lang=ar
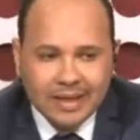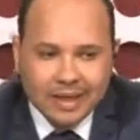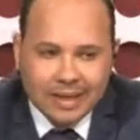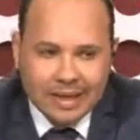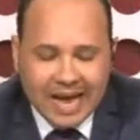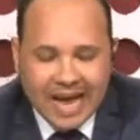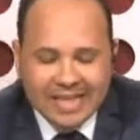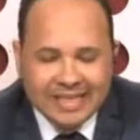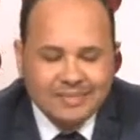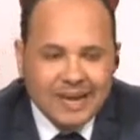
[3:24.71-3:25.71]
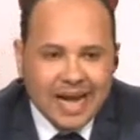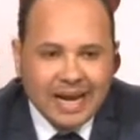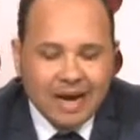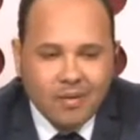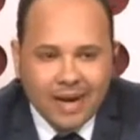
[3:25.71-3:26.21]
آه، احدد معاه
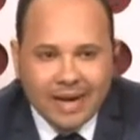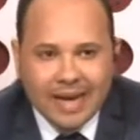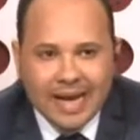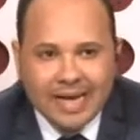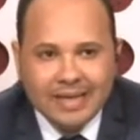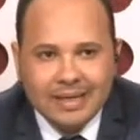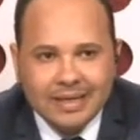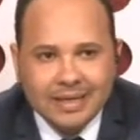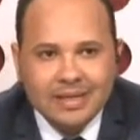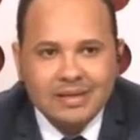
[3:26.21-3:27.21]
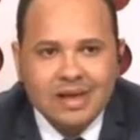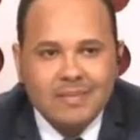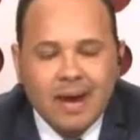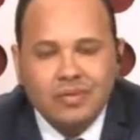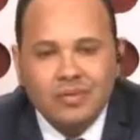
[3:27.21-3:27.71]
الاول عن نظام
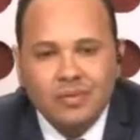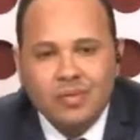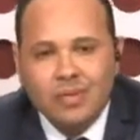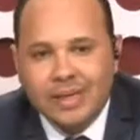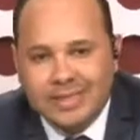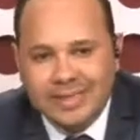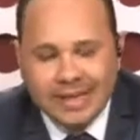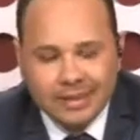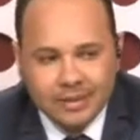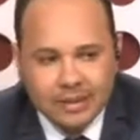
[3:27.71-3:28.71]
او سلوكه الغذائي